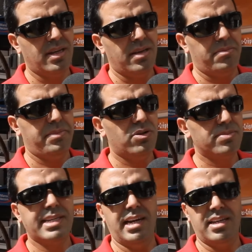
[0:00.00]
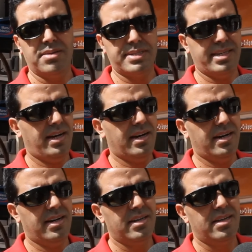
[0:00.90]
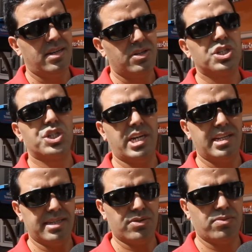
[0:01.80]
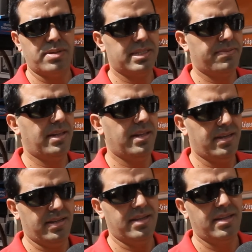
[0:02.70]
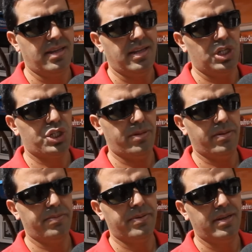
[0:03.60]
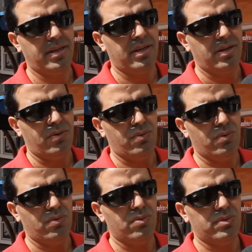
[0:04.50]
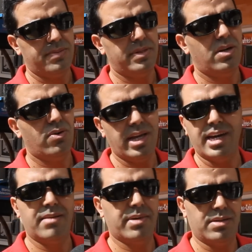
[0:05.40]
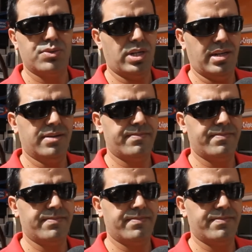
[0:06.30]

من بينهم التعليم الصحه التشغيل سيرتو بالنسبه للشباب ونتمناو الخير للمغرب ان شاء الله